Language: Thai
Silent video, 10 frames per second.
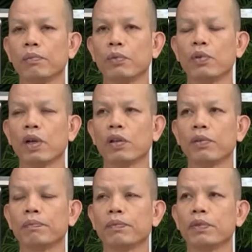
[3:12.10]
นมงัวน
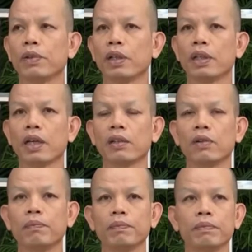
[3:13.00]
มทั่วเหลือง
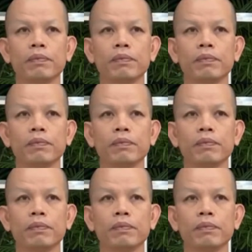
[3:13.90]
นม